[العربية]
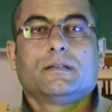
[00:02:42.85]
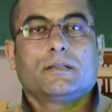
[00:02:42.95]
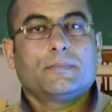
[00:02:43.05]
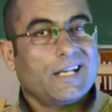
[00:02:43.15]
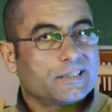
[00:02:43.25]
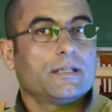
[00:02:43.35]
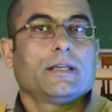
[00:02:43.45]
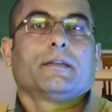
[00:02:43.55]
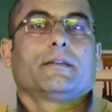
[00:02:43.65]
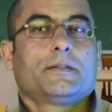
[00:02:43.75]
بلاش
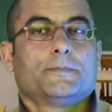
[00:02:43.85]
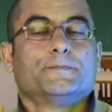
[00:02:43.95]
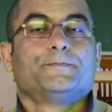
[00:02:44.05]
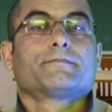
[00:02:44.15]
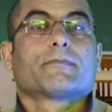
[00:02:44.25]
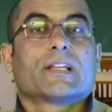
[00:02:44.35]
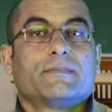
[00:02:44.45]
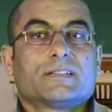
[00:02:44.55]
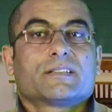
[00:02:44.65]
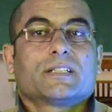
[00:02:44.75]
الهندي
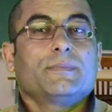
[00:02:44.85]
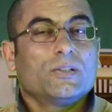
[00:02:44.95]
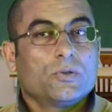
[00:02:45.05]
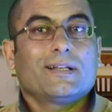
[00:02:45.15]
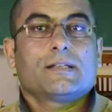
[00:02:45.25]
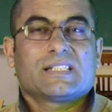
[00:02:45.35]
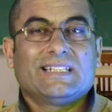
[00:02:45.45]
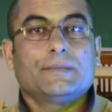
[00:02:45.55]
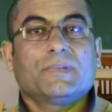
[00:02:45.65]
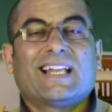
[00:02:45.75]
فتستمع لغه
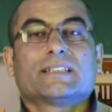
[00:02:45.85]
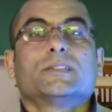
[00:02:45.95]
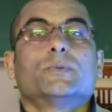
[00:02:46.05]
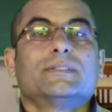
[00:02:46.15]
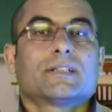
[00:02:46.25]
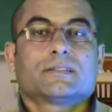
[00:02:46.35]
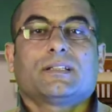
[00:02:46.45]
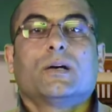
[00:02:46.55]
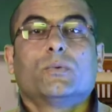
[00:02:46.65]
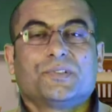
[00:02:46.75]
سليمه علشان ودنك
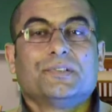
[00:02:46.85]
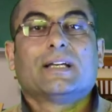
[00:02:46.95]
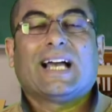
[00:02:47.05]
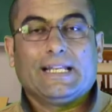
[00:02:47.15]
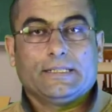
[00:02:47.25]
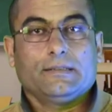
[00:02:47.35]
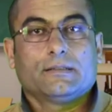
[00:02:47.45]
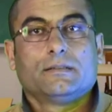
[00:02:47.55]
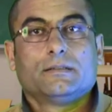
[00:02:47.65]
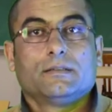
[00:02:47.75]
تتعود عليها